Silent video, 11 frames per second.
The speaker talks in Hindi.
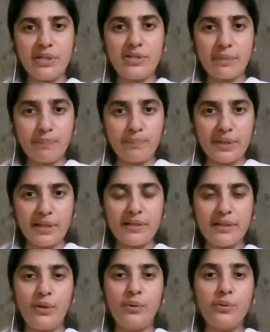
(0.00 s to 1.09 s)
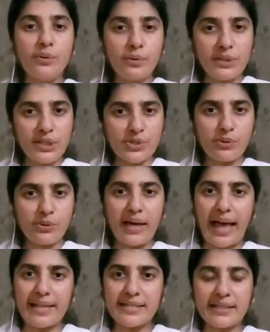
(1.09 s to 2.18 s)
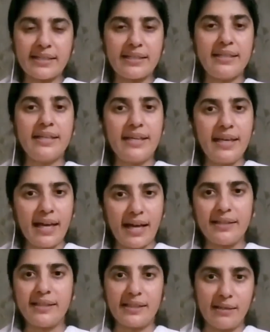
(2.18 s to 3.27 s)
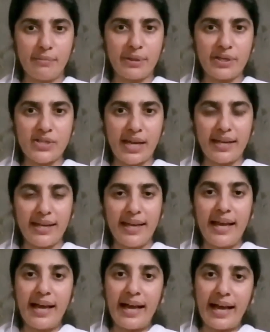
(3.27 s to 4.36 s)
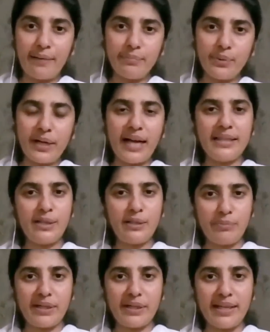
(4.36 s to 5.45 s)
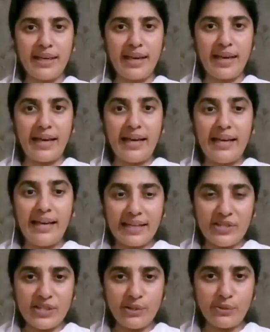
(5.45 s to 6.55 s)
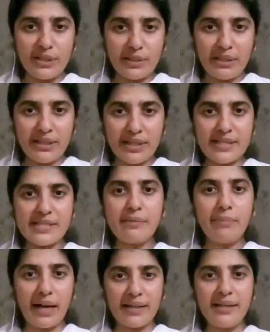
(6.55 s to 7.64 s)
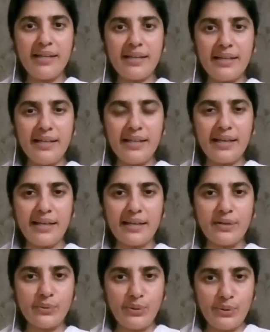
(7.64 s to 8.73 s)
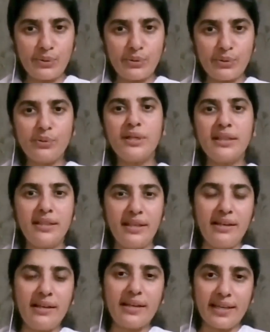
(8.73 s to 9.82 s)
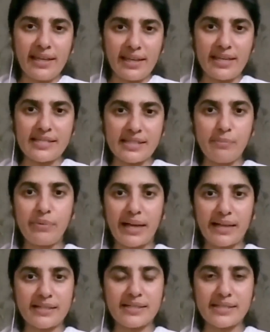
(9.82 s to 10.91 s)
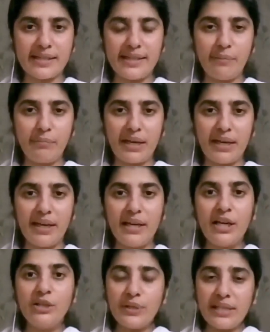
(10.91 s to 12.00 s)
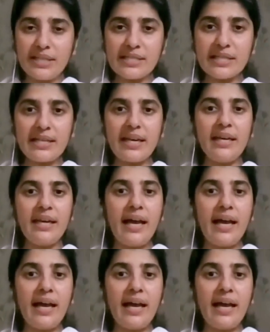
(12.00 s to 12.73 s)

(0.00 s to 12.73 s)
में जब तक लोगों को इसको हैंडल करने की आदत ना पड़ जाए आपको आदत पड़ गई है लेकिन जिन्होंने अभी घर से बाहर निकलना है ना उनको तो थोड़े दिन लगेंगे इसकी प्रैक्टिस करने में तो इसलिए